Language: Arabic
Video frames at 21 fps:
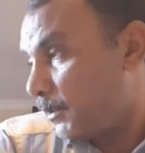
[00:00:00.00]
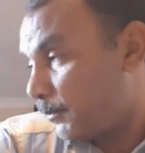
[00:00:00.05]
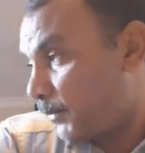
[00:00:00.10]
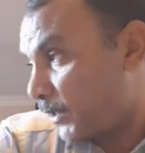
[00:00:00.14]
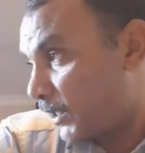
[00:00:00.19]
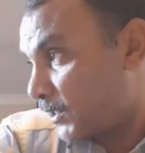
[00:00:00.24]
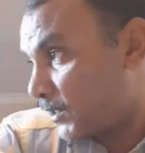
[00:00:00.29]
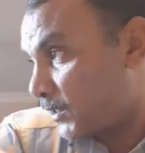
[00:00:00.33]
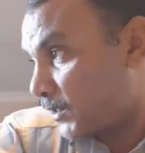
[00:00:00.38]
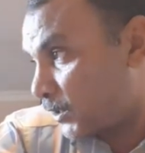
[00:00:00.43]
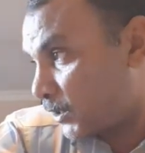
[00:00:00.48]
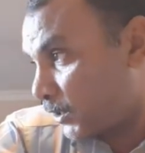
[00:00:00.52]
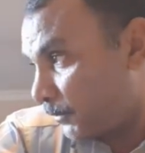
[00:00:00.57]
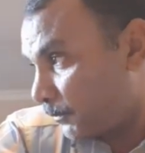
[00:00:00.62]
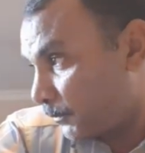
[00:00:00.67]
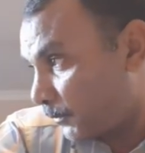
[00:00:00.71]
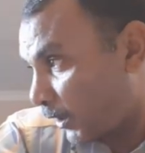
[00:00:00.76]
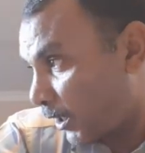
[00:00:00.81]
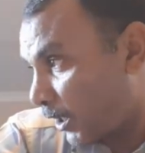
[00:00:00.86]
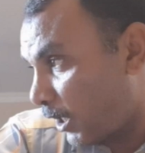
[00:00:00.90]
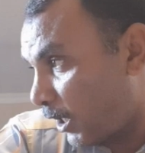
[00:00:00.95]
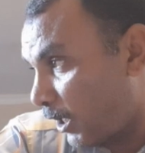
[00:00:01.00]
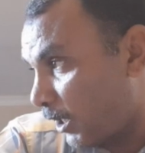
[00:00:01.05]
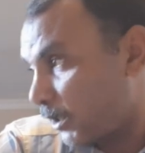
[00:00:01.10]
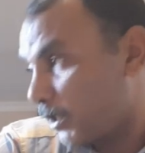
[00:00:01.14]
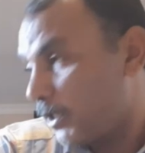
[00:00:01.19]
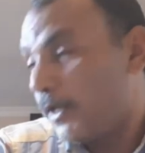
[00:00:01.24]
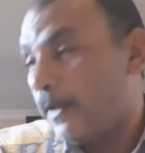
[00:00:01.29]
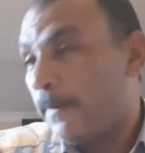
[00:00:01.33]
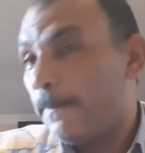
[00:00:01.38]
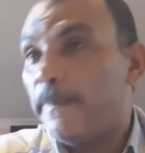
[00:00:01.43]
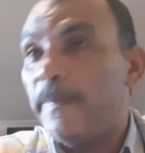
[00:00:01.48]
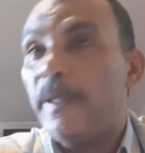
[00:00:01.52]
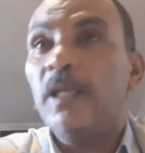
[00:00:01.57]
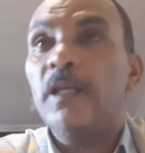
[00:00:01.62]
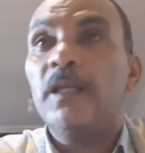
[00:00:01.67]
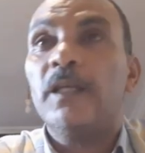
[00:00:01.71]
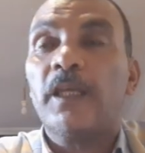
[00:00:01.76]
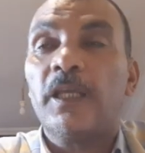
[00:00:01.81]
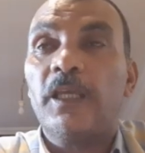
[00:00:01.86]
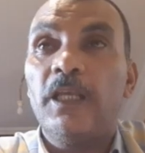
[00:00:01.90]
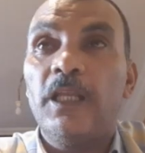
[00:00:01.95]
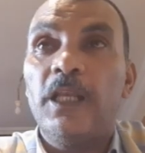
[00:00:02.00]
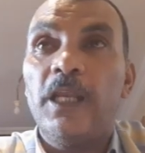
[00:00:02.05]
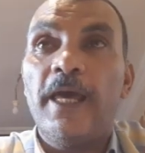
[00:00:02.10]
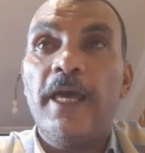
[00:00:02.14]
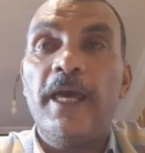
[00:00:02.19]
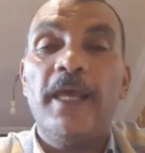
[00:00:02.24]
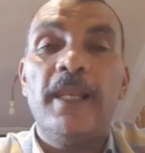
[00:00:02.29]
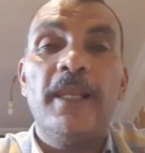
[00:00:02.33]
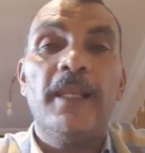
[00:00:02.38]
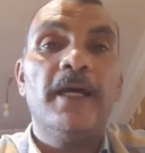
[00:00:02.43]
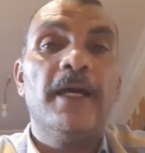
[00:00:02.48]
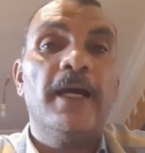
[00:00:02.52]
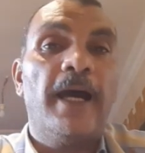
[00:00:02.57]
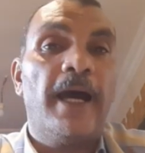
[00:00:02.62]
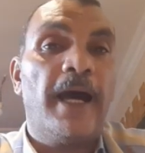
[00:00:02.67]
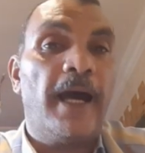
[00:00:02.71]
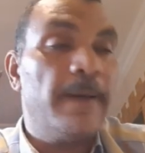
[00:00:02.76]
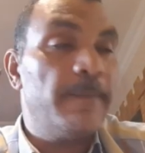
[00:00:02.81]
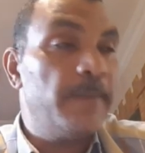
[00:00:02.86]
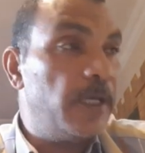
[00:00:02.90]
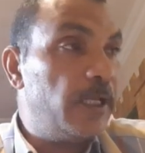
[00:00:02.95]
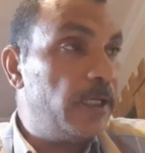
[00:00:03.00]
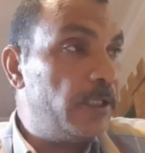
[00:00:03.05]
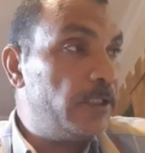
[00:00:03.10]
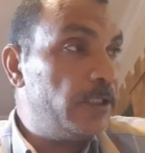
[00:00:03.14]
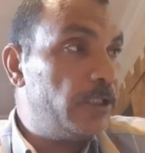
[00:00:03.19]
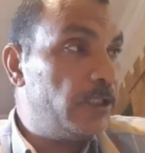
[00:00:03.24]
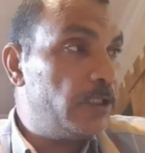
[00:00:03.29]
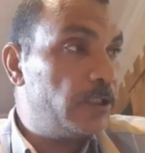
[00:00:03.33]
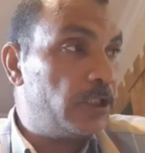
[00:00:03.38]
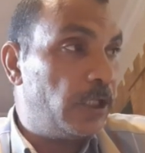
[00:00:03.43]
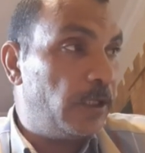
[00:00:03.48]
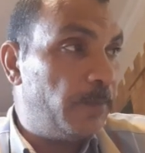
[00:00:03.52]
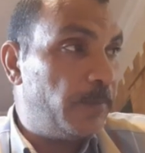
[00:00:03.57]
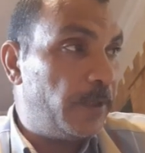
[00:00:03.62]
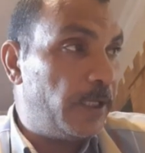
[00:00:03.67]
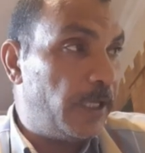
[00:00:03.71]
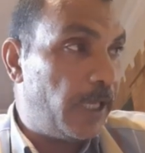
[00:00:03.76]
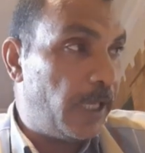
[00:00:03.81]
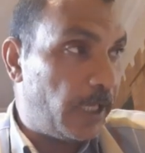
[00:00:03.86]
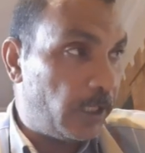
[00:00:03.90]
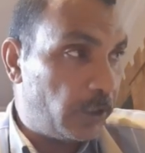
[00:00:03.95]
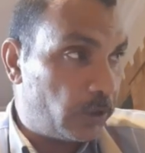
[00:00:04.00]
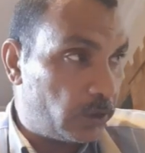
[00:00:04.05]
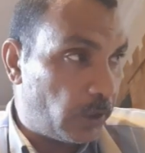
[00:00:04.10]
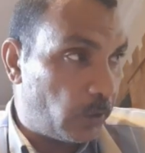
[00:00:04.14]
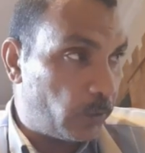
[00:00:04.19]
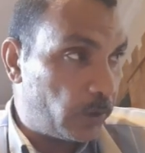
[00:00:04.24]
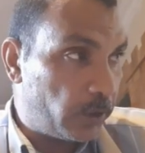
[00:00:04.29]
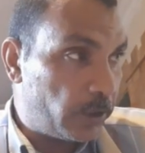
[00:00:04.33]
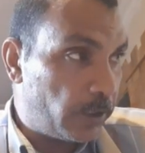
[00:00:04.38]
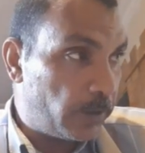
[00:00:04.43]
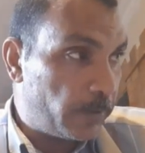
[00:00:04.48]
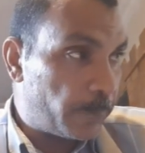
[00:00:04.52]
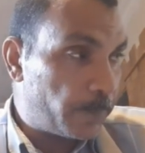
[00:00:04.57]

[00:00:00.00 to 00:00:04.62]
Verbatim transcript: باستمرار من خلال عملية البناء الضوئي